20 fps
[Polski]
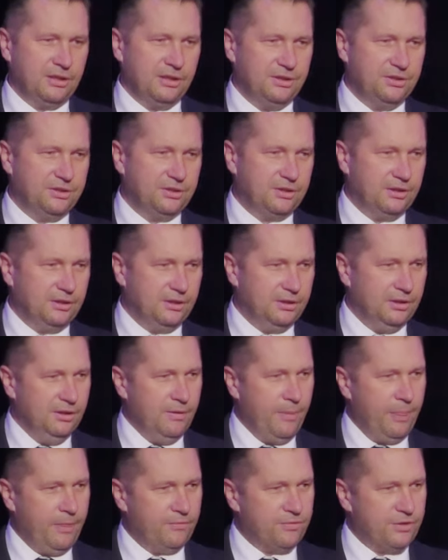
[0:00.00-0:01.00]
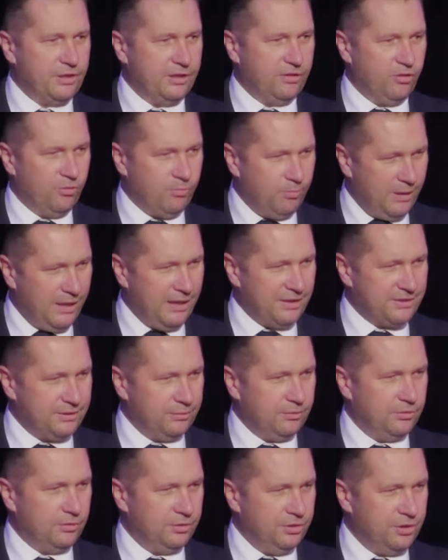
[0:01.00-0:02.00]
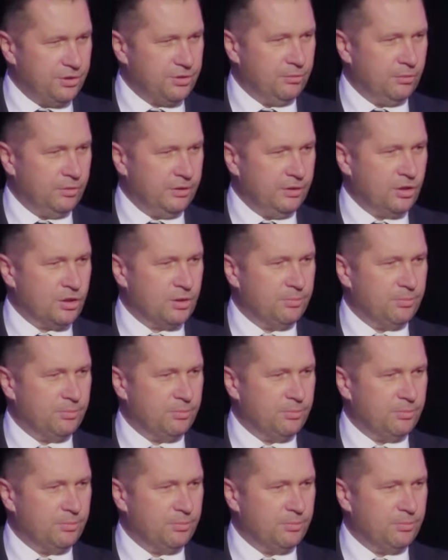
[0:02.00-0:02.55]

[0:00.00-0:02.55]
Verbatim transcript: Kaliski, wszelką bazą konieczną do tego,